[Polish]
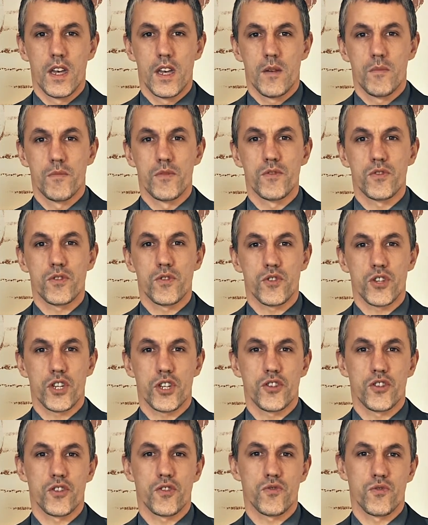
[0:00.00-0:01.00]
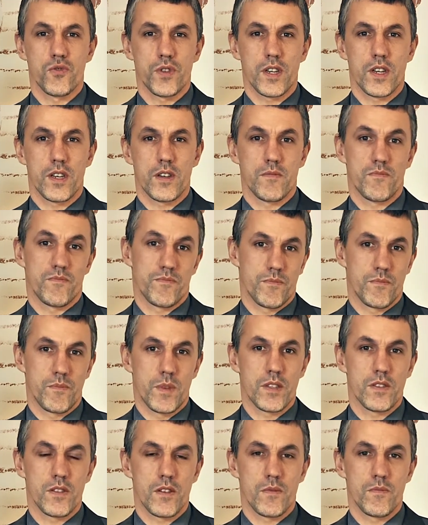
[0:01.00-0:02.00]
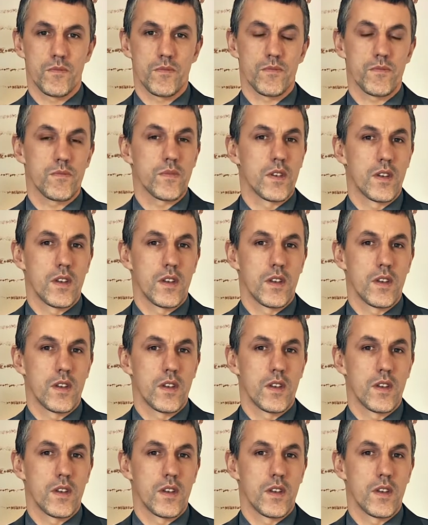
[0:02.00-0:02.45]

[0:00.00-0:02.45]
były to rzeczy, które będą